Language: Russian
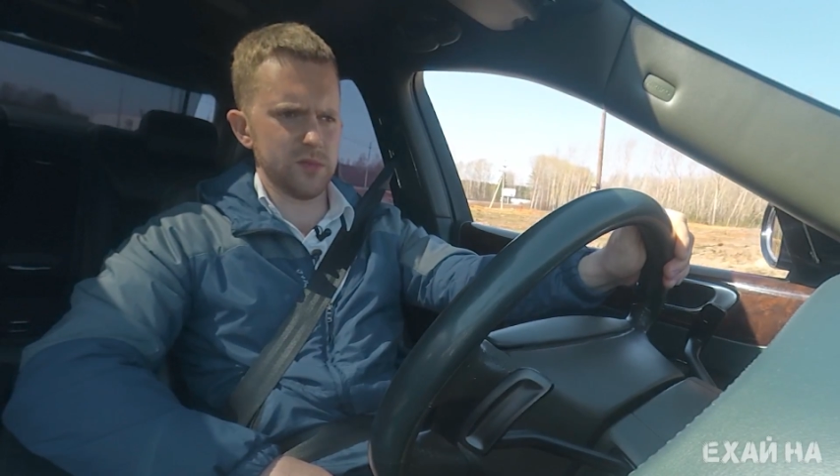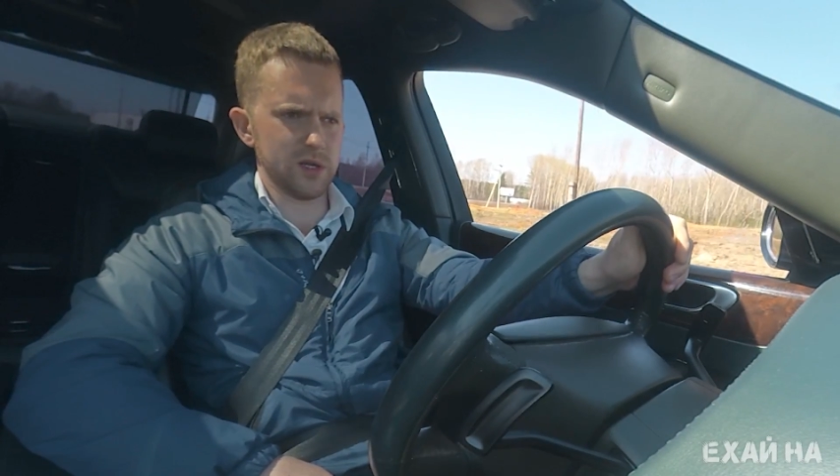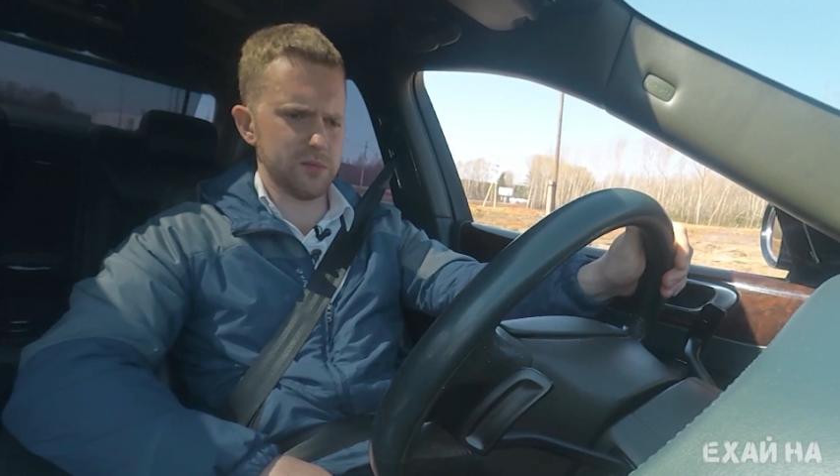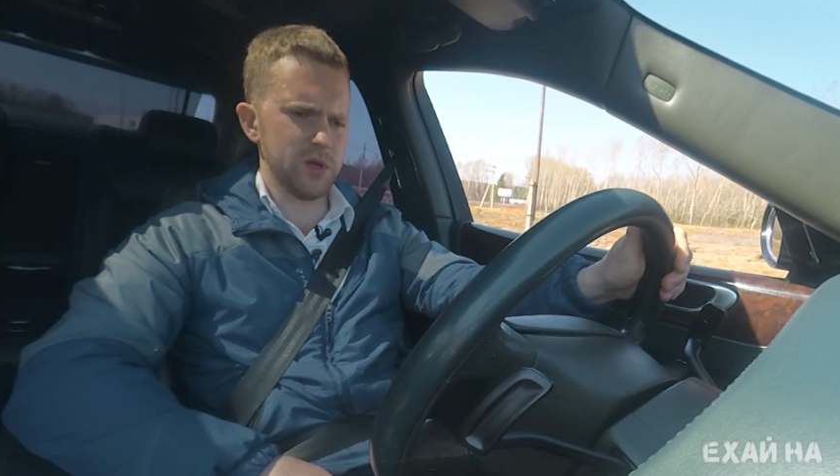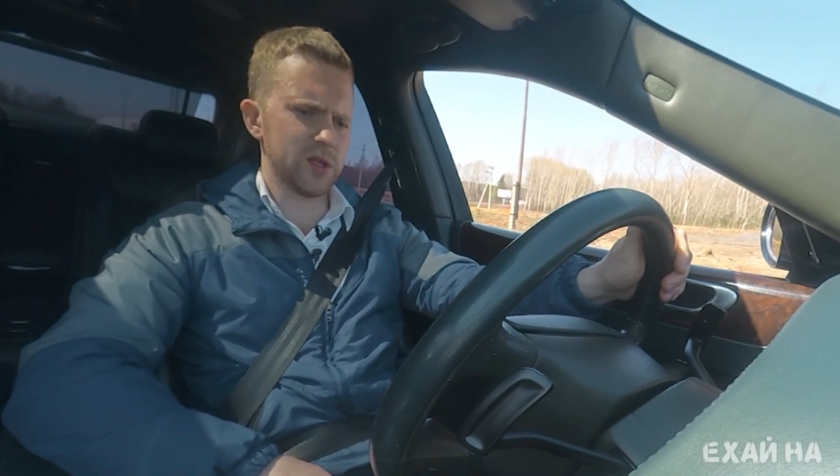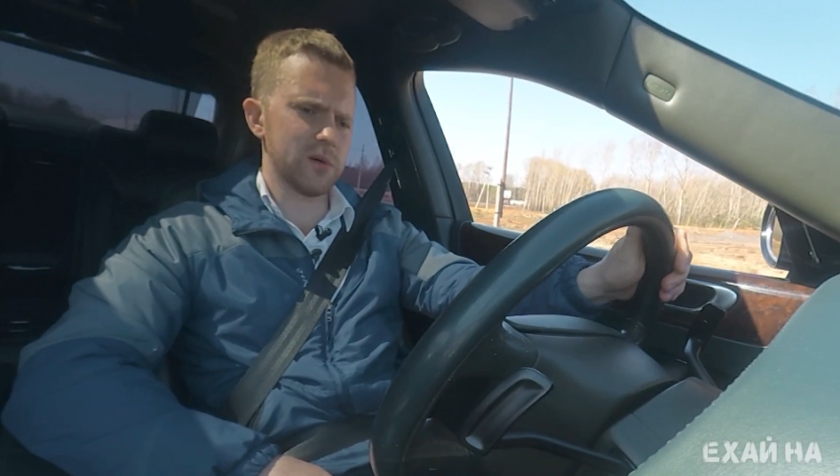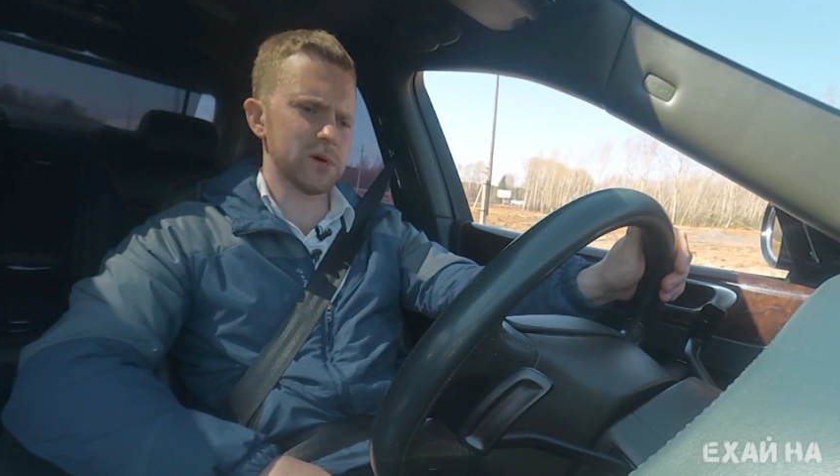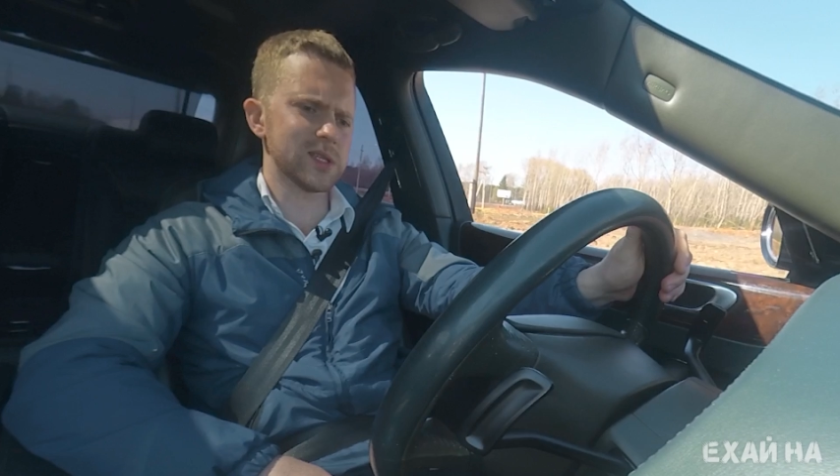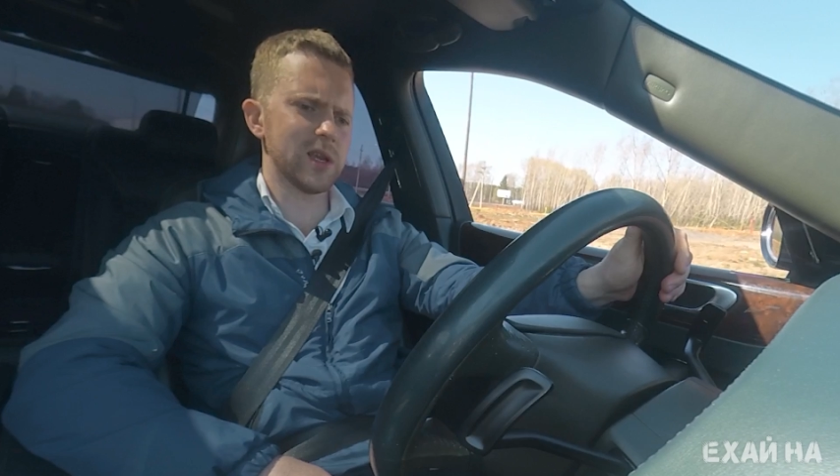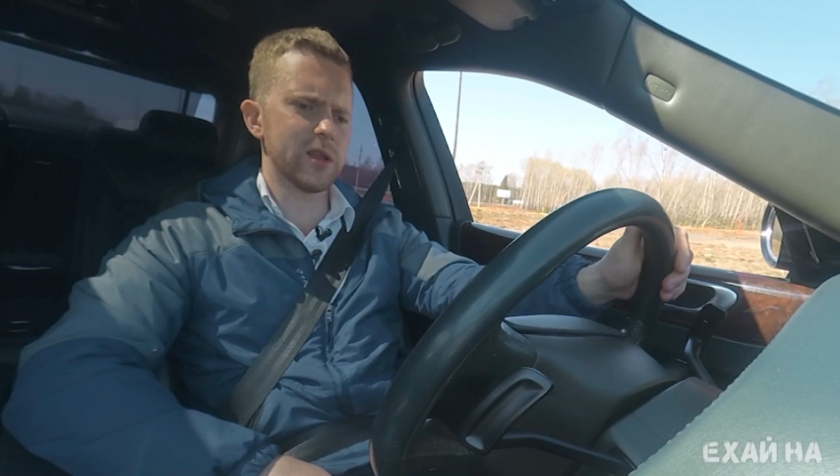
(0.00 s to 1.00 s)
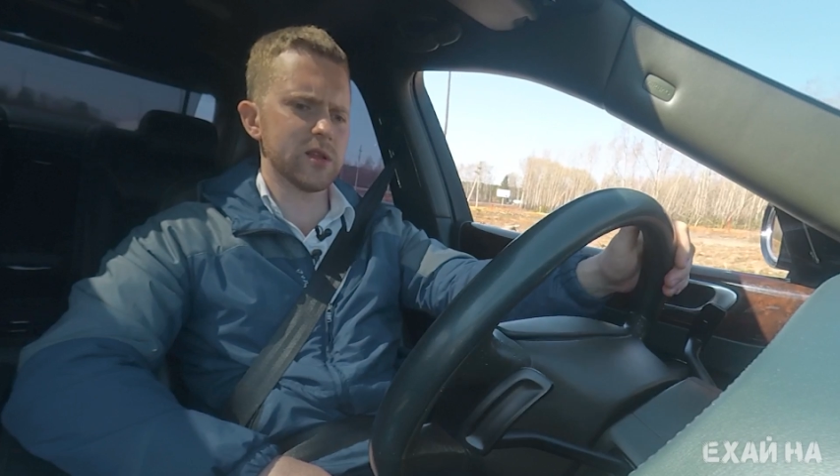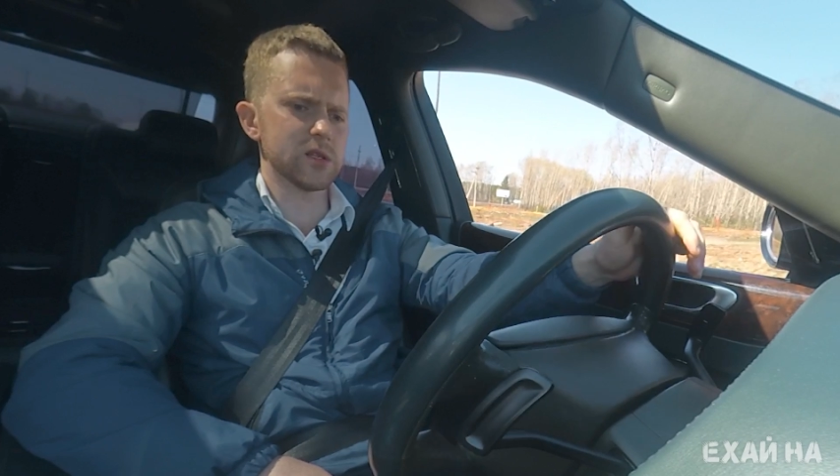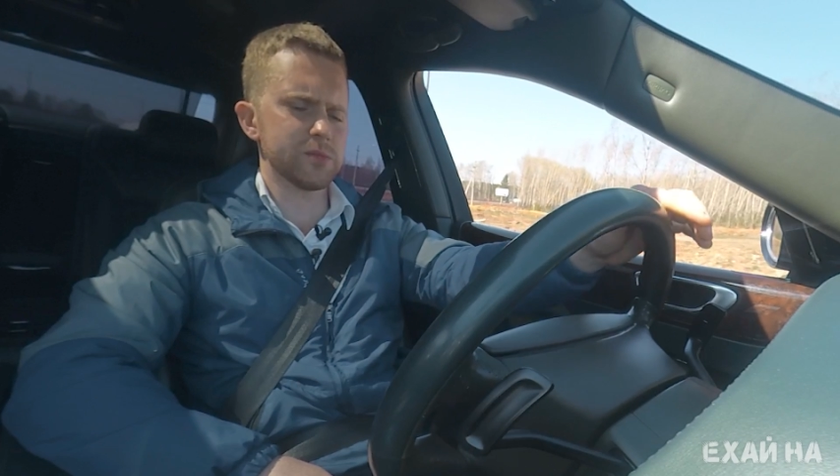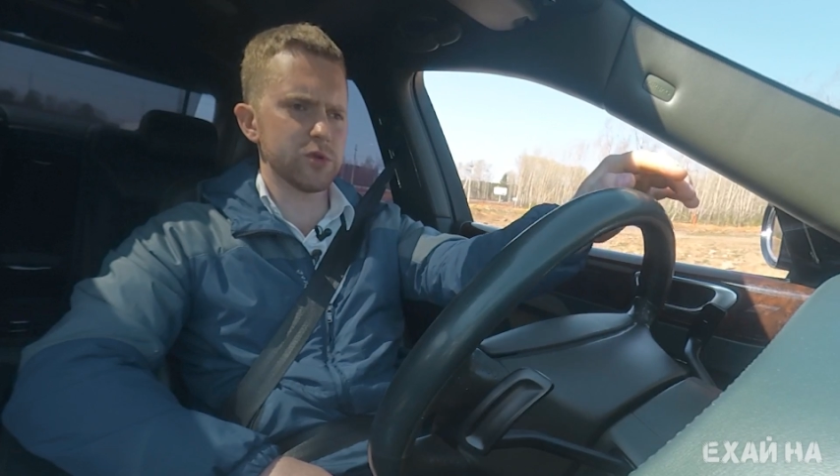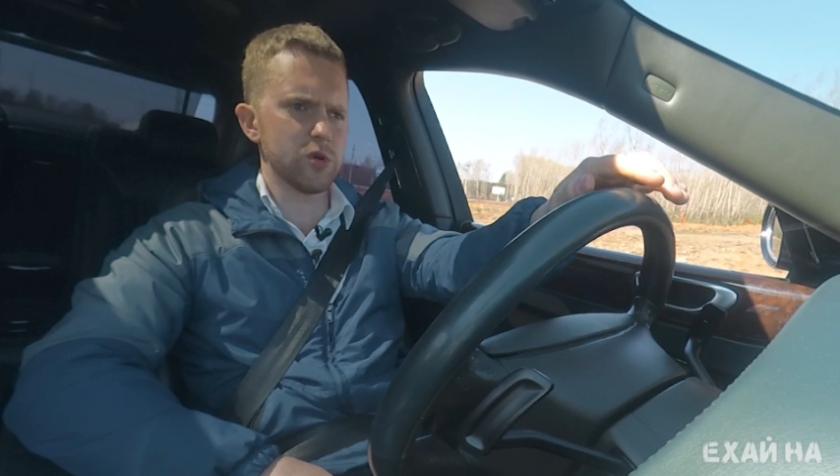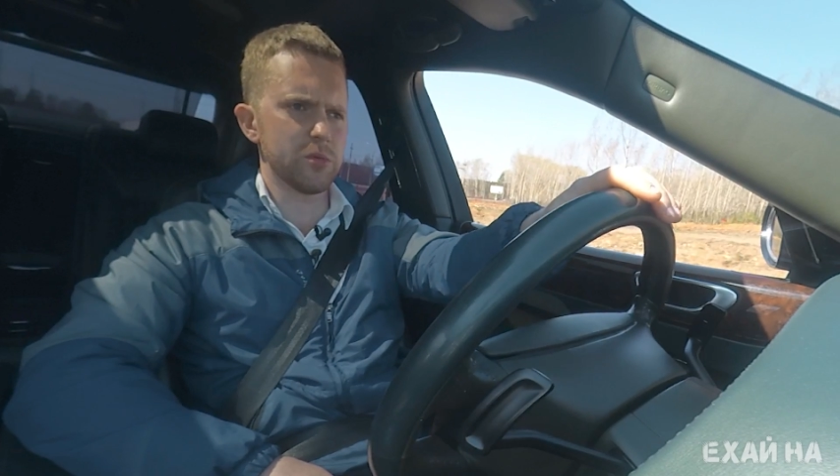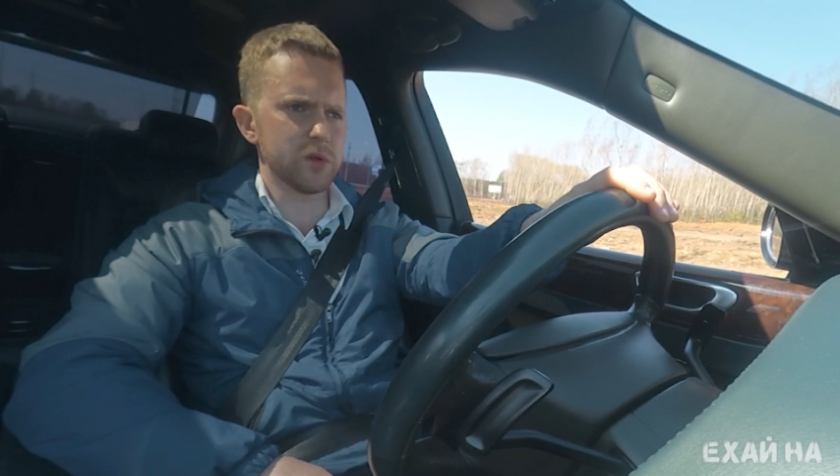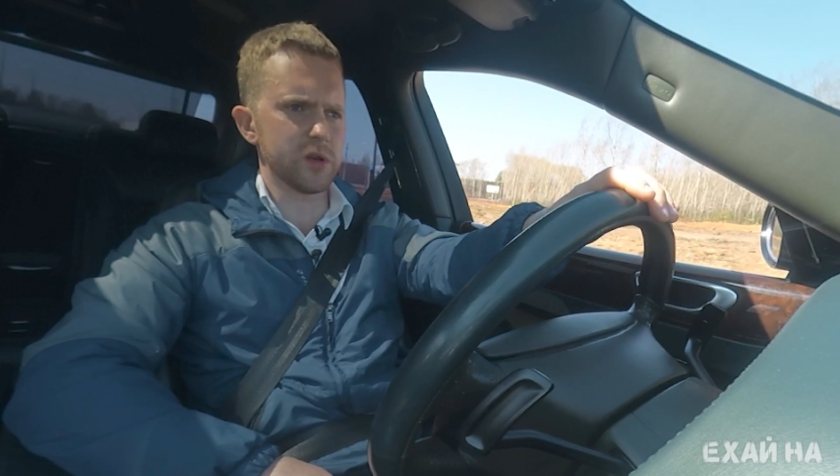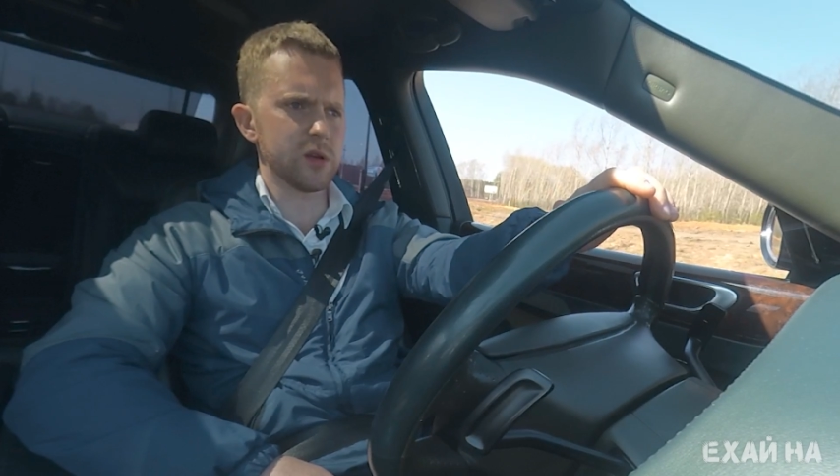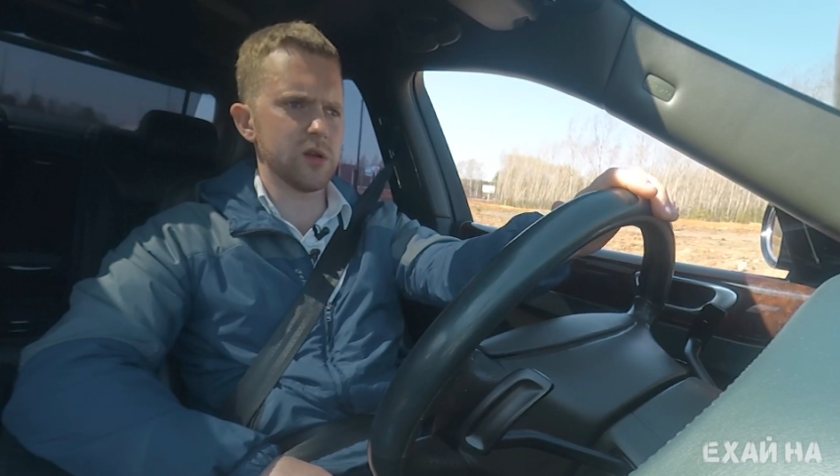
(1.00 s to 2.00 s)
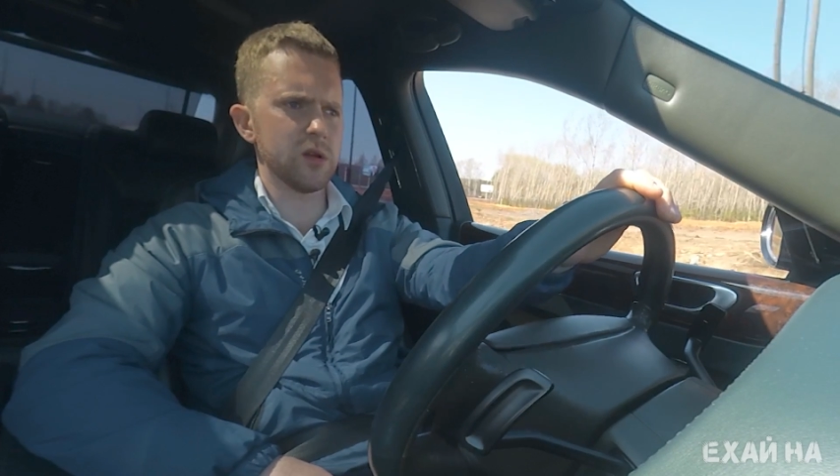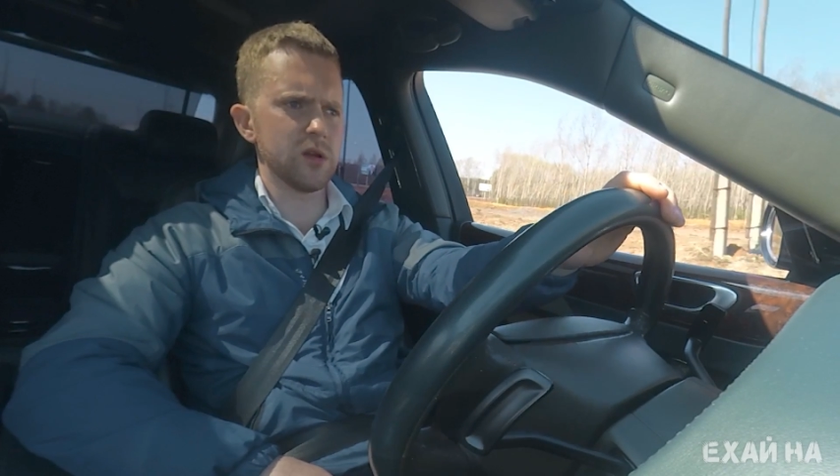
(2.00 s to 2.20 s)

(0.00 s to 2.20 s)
отметка последняя на спидометре.